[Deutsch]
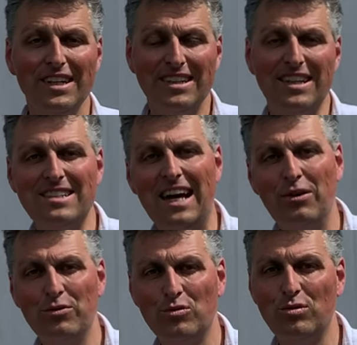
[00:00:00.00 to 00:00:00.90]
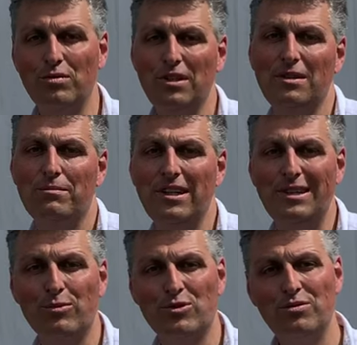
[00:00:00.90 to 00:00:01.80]
das A und O bei
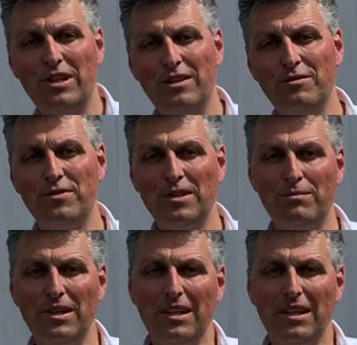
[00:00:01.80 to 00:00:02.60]
emotionalen Filmen.